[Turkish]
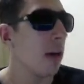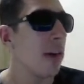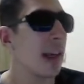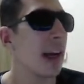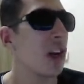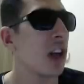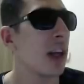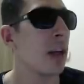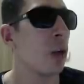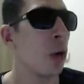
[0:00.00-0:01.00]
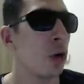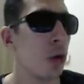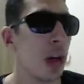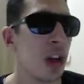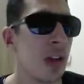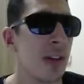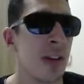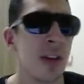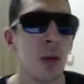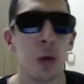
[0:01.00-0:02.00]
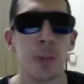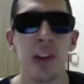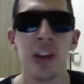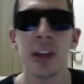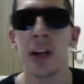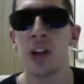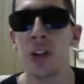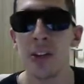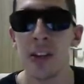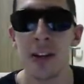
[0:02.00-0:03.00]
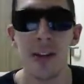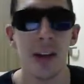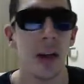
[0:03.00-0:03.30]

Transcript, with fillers: Ve gerçekten de öyle çok açılırsanız, işte 4-5 lige açılırsanız